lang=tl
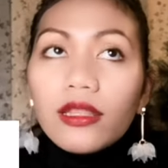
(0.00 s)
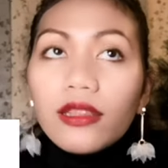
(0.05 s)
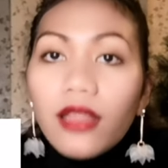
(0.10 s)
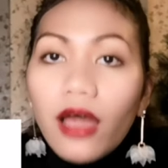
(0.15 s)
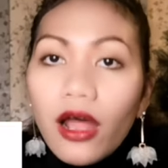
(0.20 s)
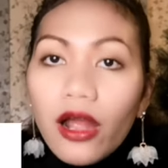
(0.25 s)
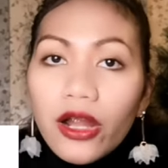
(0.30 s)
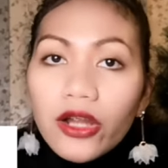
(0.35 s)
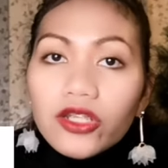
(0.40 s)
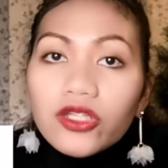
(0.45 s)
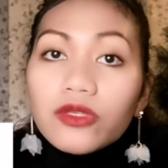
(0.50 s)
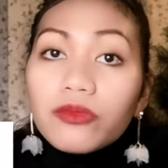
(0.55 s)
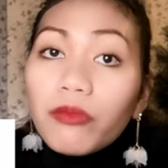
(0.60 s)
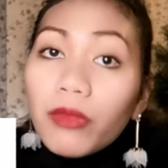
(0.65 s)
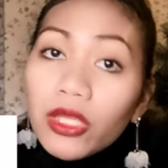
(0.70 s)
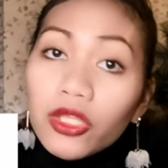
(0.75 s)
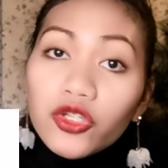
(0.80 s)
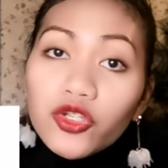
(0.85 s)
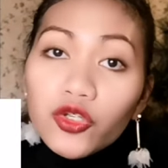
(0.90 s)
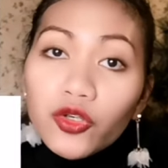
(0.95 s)
large,
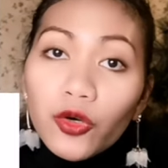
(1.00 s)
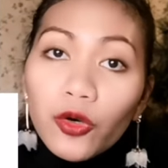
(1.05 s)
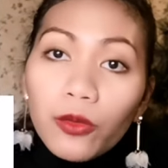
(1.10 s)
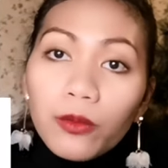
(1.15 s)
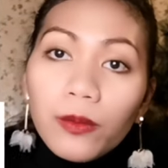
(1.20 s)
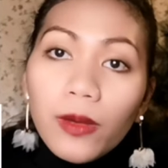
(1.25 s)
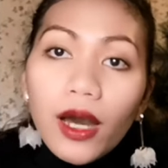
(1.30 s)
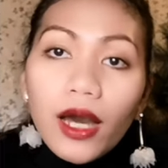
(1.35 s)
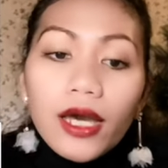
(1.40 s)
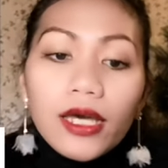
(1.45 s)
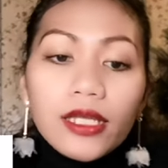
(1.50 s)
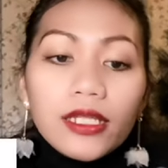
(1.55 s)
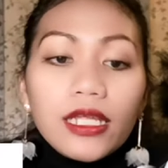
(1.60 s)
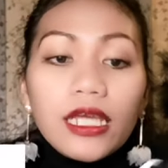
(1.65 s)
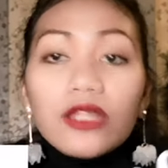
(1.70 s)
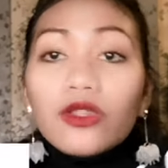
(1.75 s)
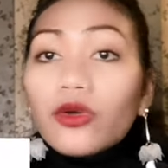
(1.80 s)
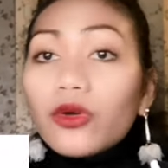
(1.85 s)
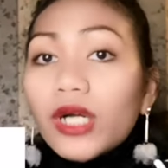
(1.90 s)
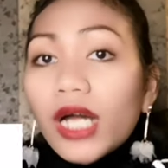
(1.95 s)
medium, and
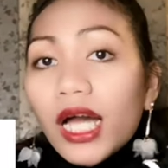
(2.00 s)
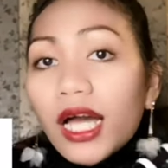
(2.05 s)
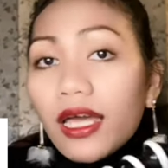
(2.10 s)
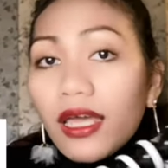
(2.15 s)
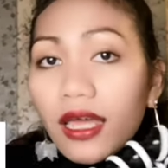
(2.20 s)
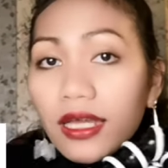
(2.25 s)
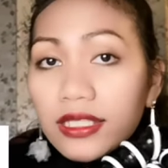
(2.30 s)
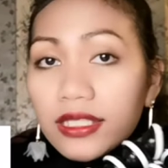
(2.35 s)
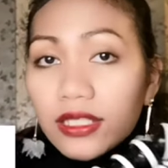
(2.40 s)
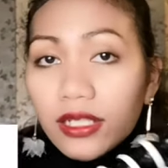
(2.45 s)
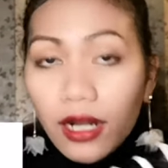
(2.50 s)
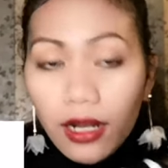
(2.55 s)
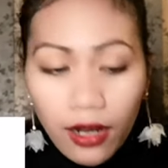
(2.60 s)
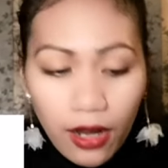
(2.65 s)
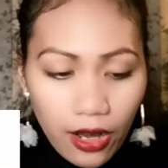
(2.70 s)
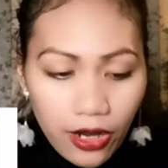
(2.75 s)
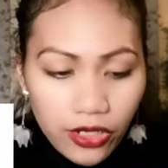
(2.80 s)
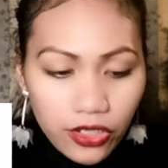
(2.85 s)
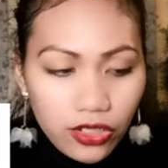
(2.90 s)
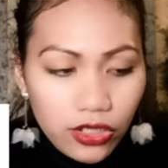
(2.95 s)
ito nga extra
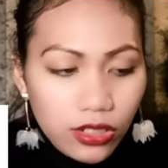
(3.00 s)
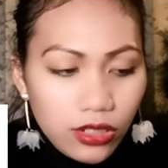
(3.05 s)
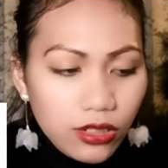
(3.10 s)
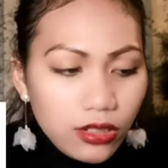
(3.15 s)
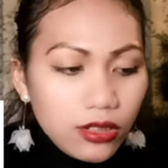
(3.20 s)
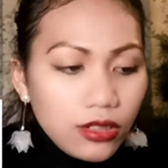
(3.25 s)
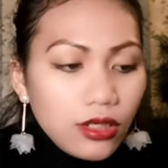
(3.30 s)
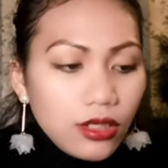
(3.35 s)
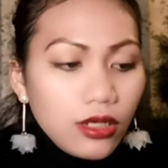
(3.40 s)
large.